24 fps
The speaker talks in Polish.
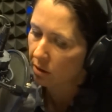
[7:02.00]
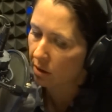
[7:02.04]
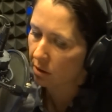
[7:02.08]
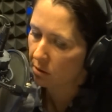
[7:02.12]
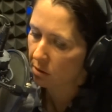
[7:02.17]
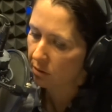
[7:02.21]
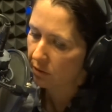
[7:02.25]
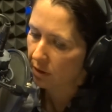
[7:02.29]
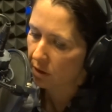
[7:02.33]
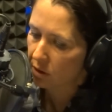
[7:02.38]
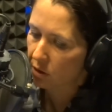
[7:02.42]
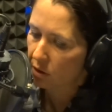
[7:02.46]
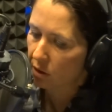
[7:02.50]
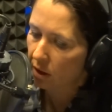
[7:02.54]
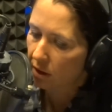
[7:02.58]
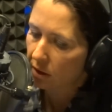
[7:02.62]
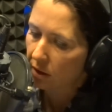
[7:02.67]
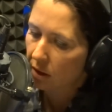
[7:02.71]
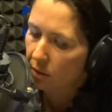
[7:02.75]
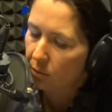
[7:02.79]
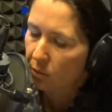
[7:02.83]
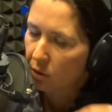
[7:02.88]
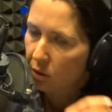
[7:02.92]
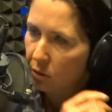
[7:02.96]
ta
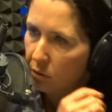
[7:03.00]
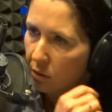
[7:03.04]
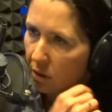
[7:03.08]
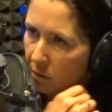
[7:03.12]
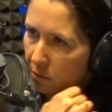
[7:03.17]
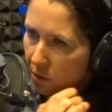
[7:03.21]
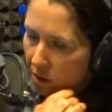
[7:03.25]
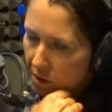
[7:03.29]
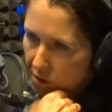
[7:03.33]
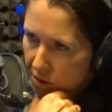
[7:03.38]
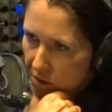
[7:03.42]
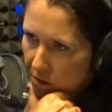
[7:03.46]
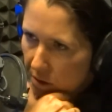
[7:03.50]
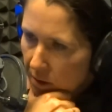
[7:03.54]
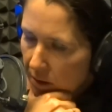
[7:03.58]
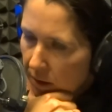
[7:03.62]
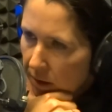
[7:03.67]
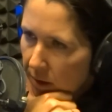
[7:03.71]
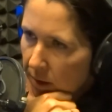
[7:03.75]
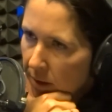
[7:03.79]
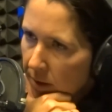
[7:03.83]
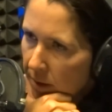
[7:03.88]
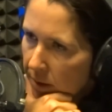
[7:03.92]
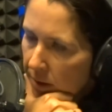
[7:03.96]
dziewięciolatka mogła mieć
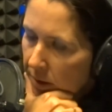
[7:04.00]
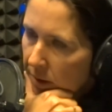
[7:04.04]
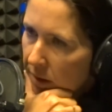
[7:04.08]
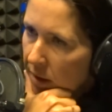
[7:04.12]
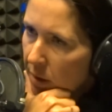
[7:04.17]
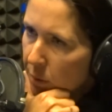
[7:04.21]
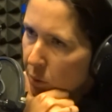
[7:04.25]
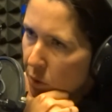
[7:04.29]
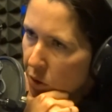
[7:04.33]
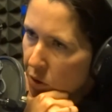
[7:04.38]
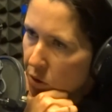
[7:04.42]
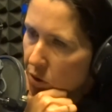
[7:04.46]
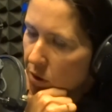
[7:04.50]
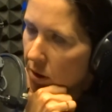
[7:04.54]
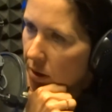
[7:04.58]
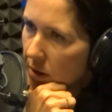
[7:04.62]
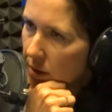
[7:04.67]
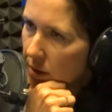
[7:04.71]
Trudno mi